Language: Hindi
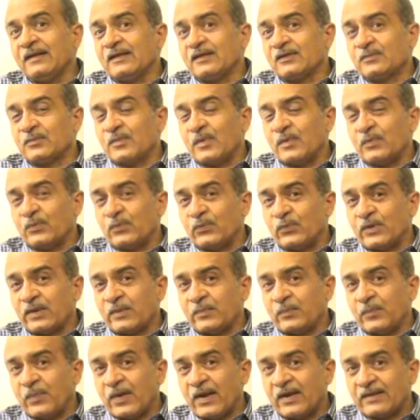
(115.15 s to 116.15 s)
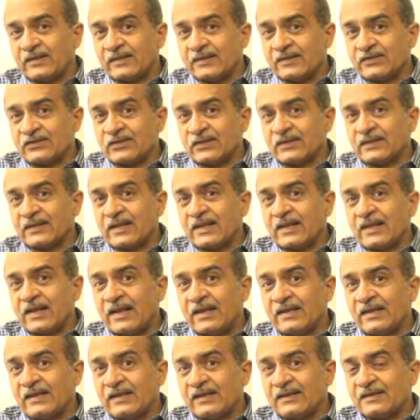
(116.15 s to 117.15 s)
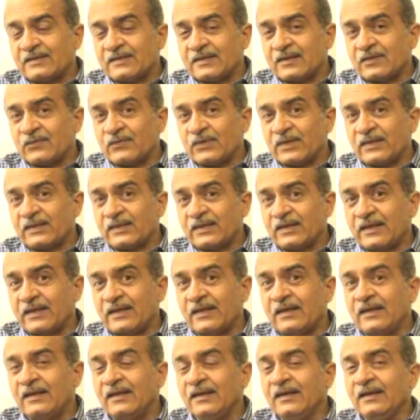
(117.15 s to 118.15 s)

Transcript: इसमें पूरी पारदर्शिता लाने की ज़रूरत है